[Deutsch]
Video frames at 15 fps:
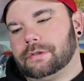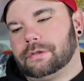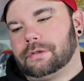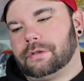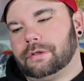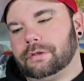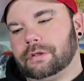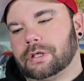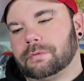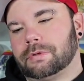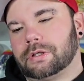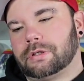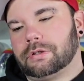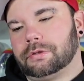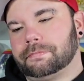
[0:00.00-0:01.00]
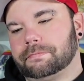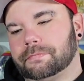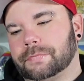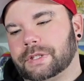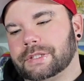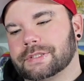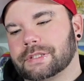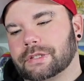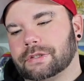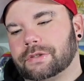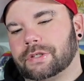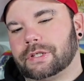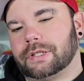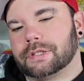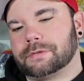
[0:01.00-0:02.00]
Ne? Aber wie gesagt,
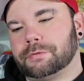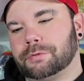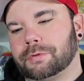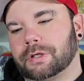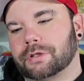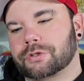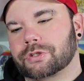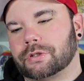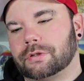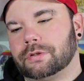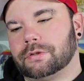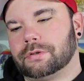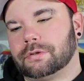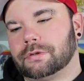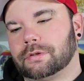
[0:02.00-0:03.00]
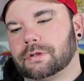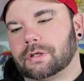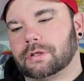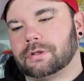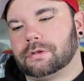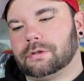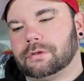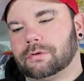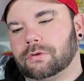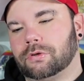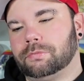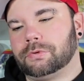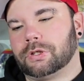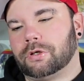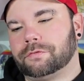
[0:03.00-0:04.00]
ich lasse mich überraschen.
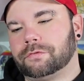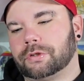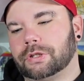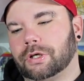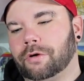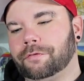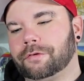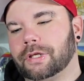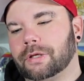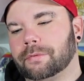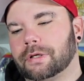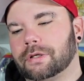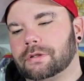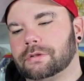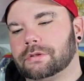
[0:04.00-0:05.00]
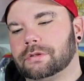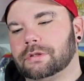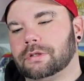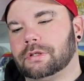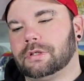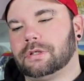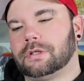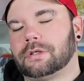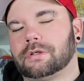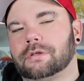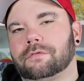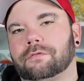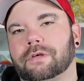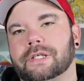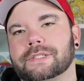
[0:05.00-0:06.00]
Oben drauf noch ein Aufkleber,
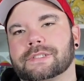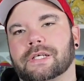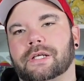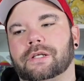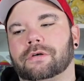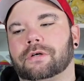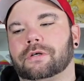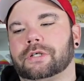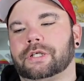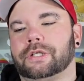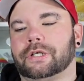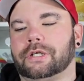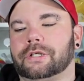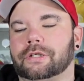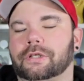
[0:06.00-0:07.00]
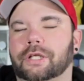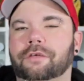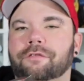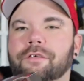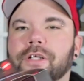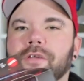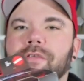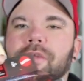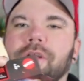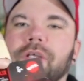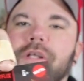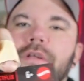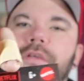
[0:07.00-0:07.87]
weil es eine Original-Netflix-Serie